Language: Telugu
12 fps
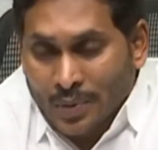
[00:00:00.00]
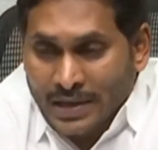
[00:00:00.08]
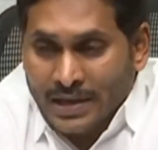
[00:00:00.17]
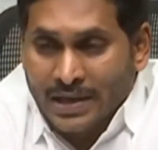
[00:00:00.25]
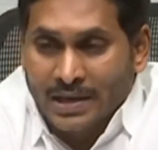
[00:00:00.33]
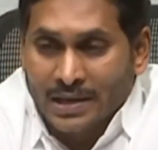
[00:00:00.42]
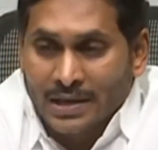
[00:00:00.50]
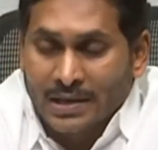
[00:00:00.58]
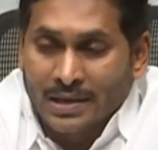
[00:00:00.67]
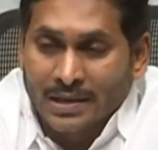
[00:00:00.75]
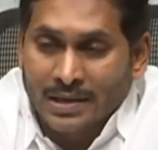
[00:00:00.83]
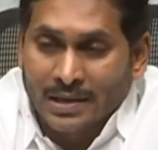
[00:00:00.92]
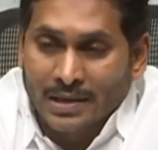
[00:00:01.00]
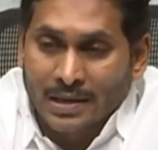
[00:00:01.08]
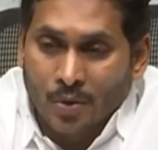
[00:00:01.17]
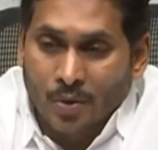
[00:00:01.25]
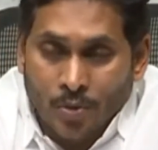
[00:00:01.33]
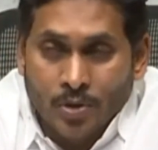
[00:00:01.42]
వీరికి
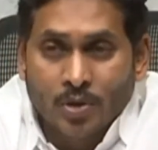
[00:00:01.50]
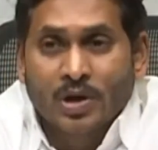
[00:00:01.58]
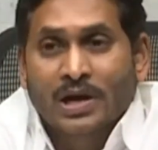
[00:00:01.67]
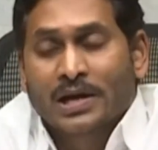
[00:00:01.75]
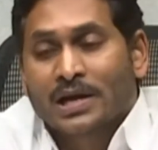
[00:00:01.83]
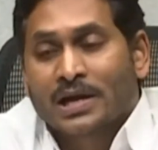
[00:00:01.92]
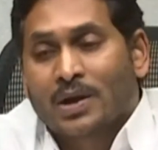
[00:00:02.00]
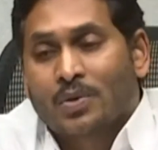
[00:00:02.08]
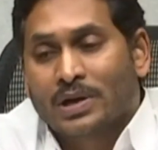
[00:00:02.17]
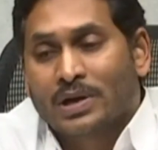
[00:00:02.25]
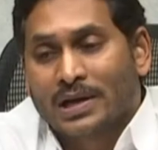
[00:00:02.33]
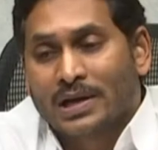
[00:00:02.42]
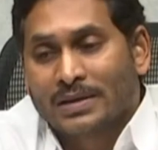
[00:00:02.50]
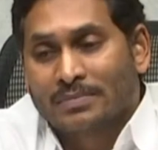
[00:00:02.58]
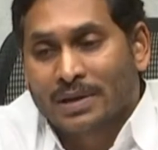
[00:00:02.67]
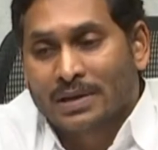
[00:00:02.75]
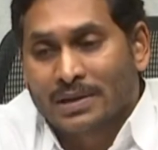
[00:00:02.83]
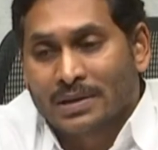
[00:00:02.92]
ఉపయోగకరంగా ఉండాలి
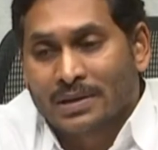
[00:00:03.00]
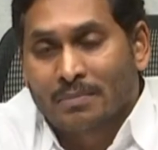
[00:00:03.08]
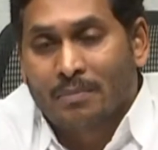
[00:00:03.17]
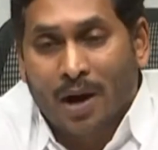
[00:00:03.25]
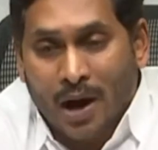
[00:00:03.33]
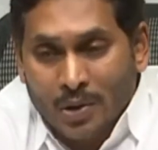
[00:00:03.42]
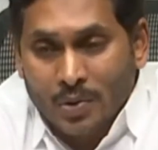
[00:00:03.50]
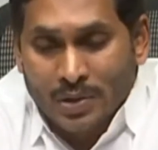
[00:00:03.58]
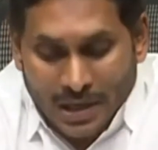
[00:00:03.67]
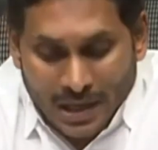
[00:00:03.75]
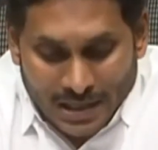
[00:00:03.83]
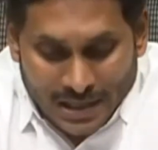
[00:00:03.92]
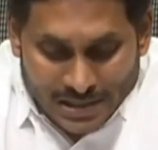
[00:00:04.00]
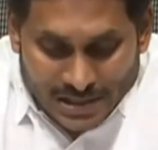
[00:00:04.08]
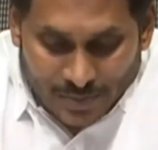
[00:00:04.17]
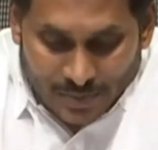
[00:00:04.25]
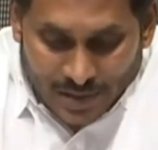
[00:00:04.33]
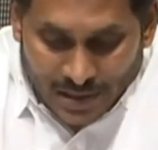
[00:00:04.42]
బాగుండాలి అని
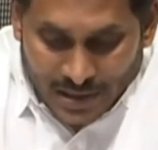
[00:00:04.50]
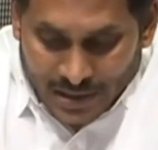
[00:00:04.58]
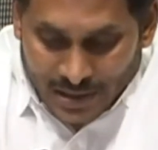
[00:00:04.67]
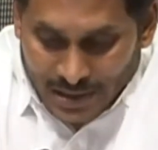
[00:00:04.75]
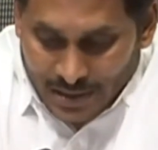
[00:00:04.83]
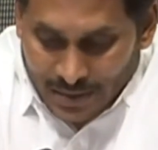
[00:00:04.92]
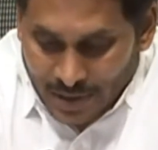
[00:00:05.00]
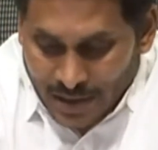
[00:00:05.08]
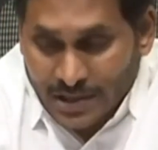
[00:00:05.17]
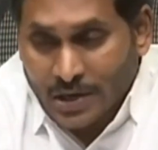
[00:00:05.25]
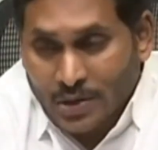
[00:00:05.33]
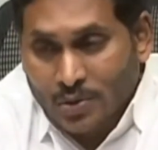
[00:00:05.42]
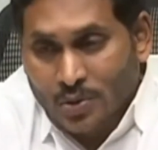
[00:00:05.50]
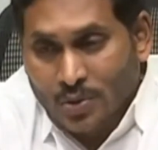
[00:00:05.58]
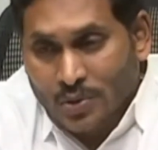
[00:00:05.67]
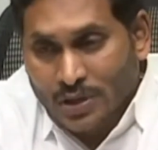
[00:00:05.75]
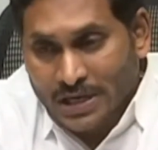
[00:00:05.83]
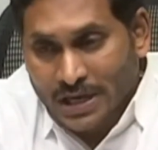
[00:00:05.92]
చెప్పి ప్రతి అడుగులో
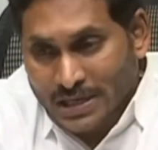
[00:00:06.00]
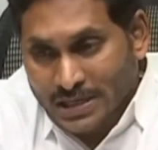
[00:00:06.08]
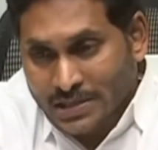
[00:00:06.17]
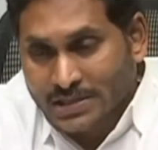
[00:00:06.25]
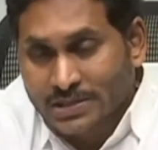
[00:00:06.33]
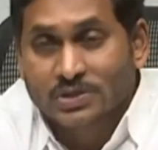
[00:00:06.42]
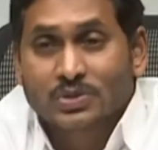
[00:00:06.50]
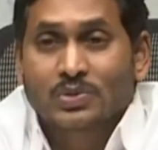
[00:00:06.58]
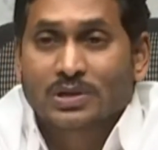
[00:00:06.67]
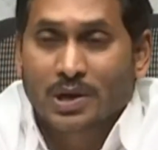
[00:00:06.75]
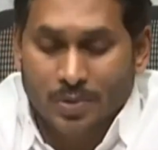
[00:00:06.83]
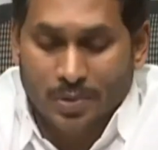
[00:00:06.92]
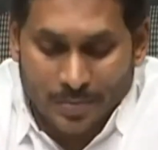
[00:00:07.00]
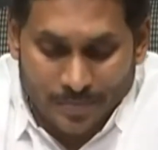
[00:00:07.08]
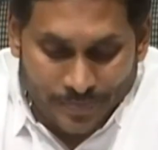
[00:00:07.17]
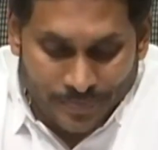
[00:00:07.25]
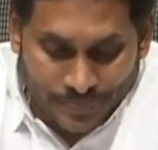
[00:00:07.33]
కూడా జాగ్రత్తలు తీసుకుంటా ఉన్నాం